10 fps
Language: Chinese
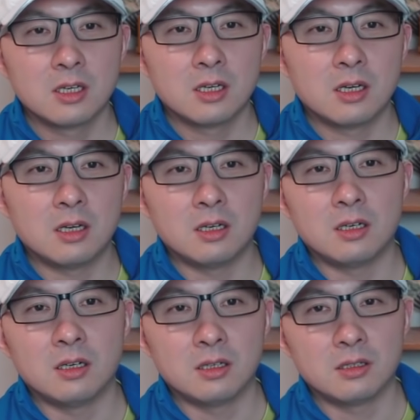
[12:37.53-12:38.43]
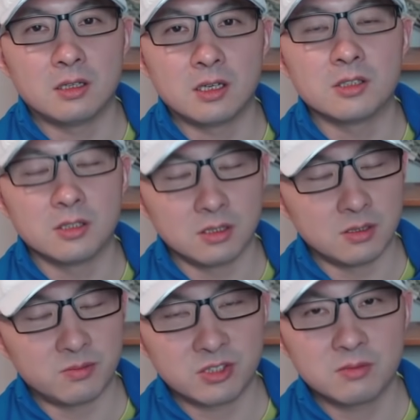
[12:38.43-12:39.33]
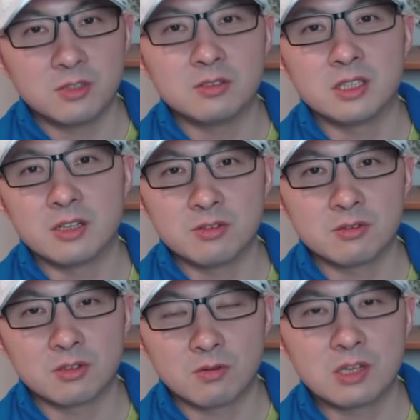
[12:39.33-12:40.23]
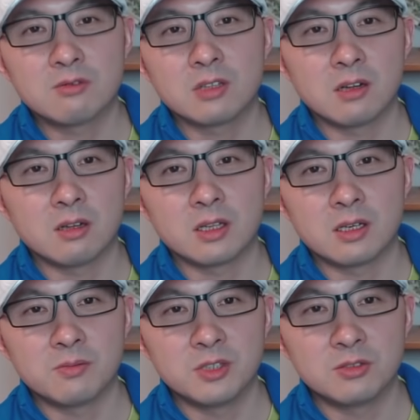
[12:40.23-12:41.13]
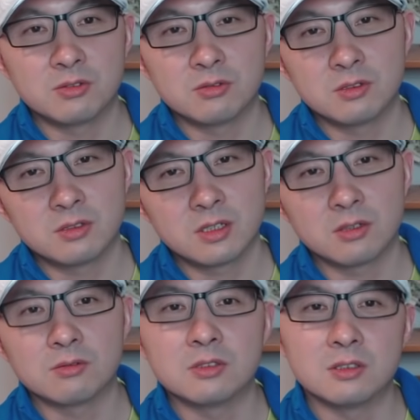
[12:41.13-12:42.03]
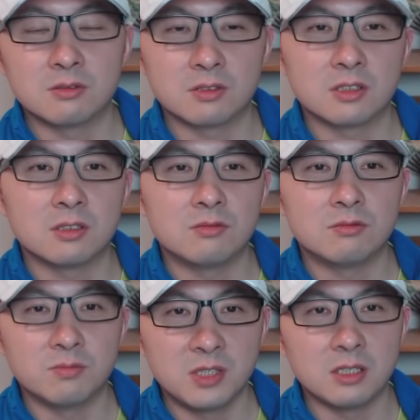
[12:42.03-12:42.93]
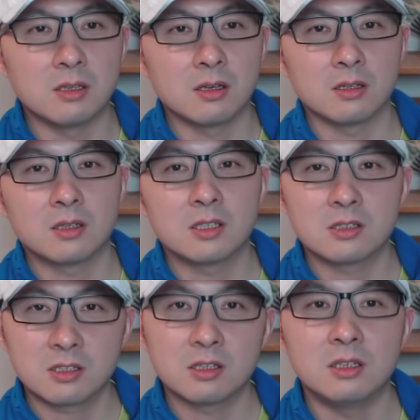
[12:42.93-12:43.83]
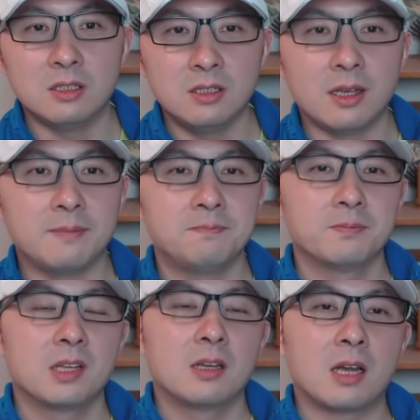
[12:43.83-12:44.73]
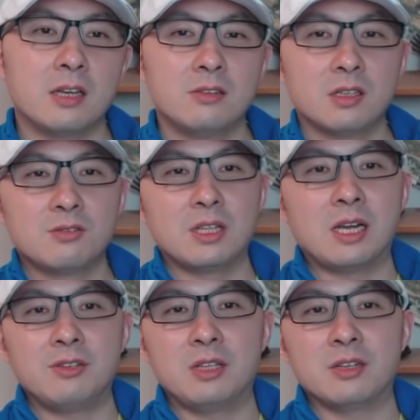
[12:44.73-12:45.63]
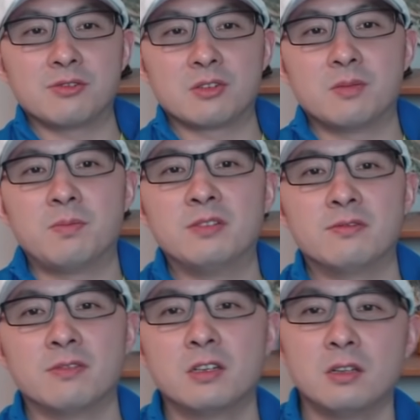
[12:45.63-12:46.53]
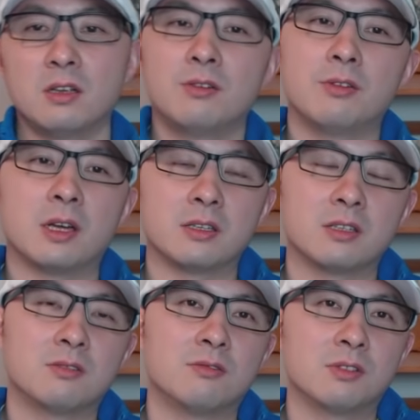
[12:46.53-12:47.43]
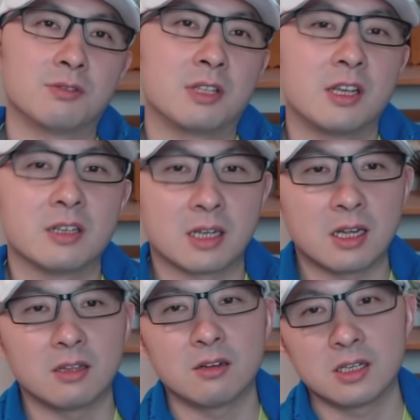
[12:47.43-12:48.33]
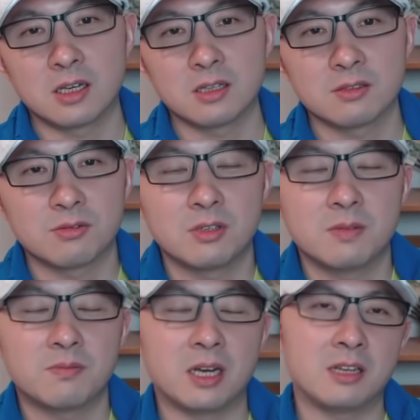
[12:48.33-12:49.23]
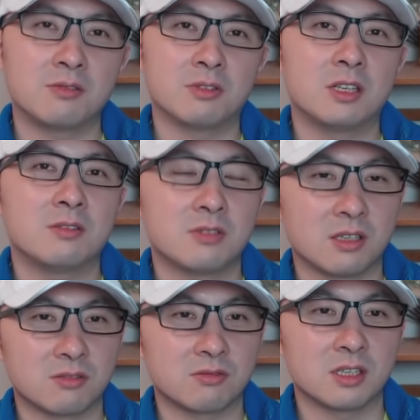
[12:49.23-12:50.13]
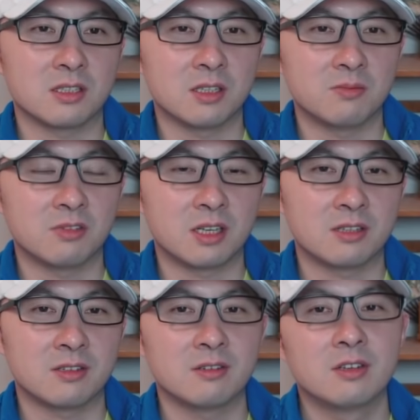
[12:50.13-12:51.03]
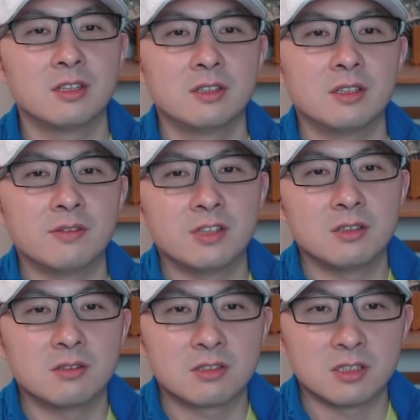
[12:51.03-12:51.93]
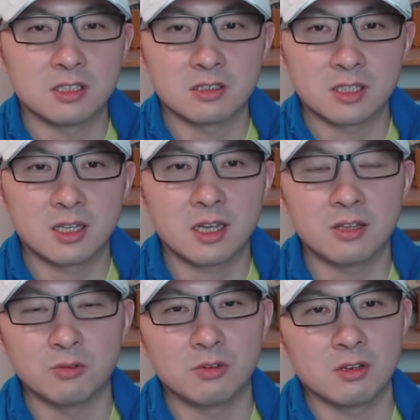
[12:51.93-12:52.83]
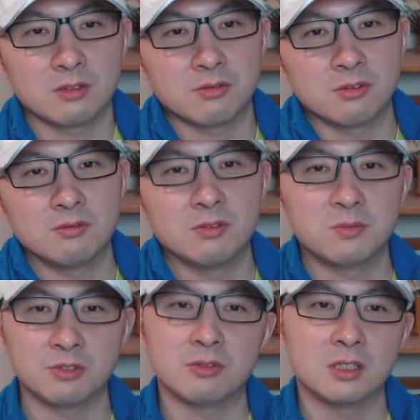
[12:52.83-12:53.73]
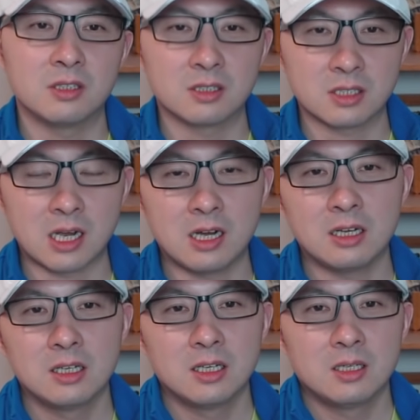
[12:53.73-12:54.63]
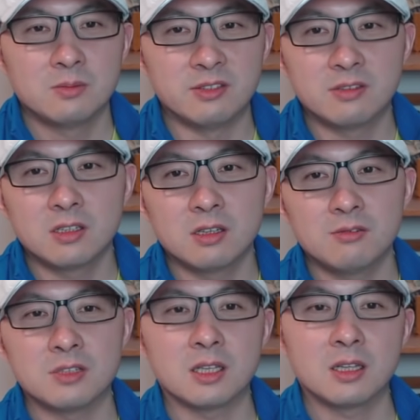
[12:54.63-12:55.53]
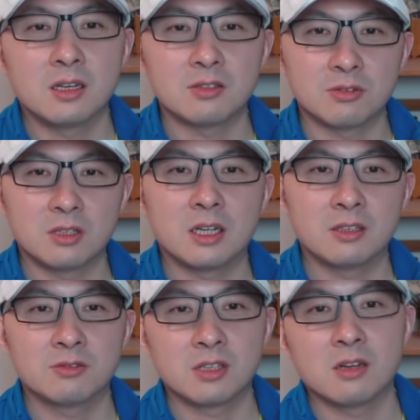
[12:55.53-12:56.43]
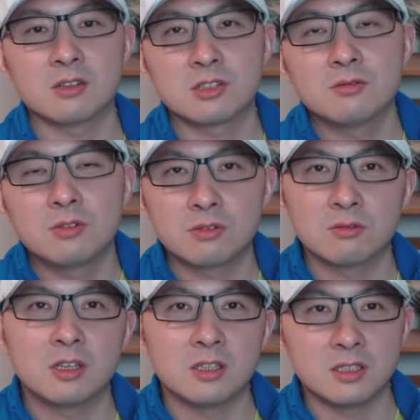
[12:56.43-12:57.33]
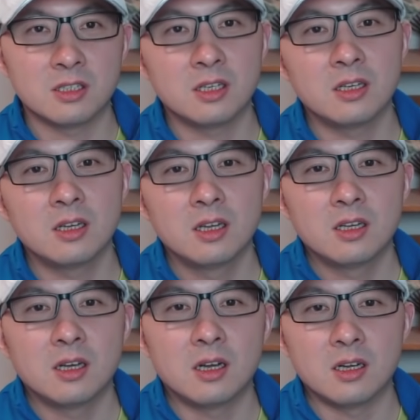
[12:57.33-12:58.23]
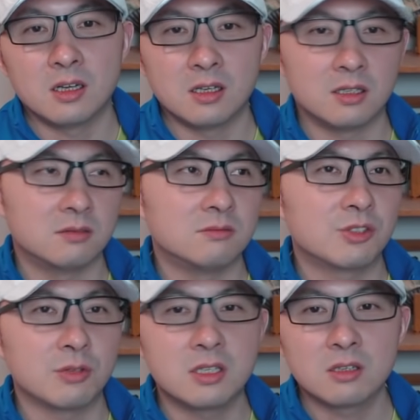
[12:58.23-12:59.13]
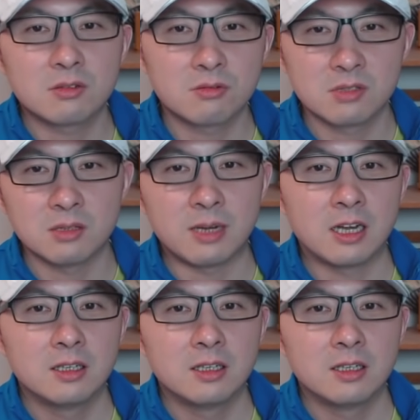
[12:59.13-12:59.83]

呃呃呃，不是没有研究，是关注到了，但是没有说这个东西就是一个舞弊啊，但是这是一个疑点，还有一个最大疑点就是本福克定律啊，那个我昨天也看到了啊，所以本来昨天就想出这个节目，但是因为事情实在太多了，所以我必须一个个查本福克定律。简单的说，大家都知道生活中的一些呃随机的数字吧，